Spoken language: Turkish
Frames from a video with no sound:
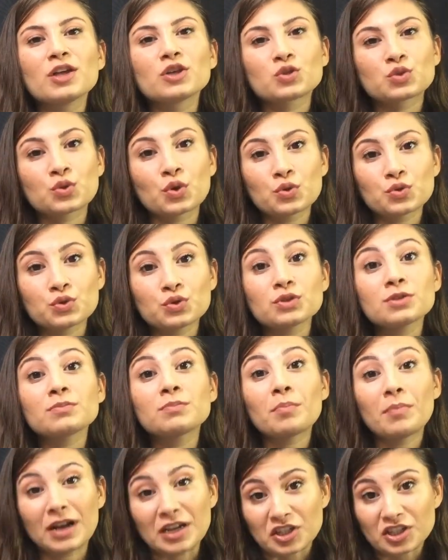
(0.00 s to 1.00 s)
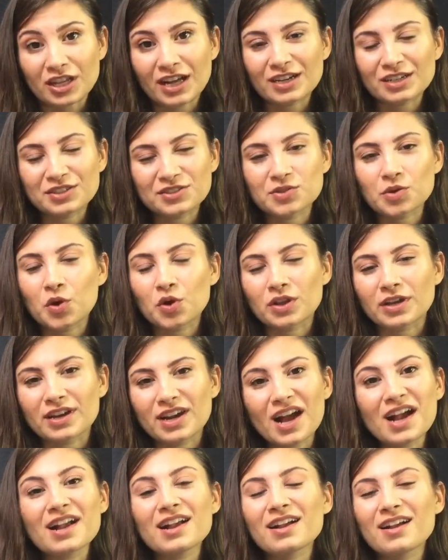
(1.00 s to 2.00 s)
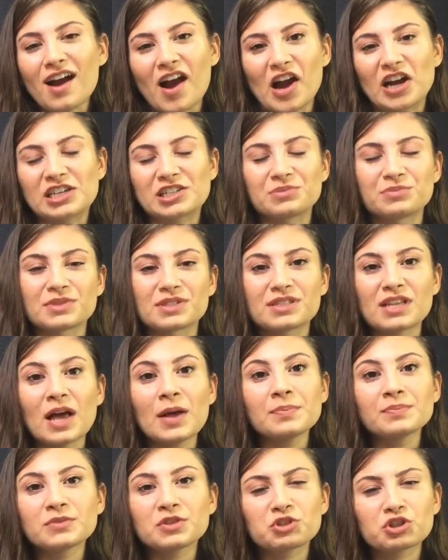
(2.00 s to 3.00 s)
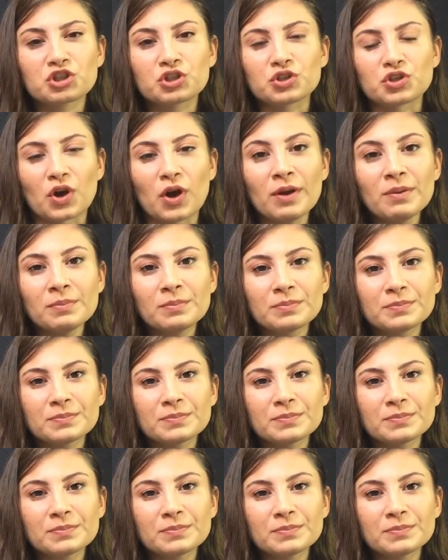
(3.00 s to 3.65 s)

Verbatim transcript: Sonun başlangıcı olarak karşımıza çıkıyor.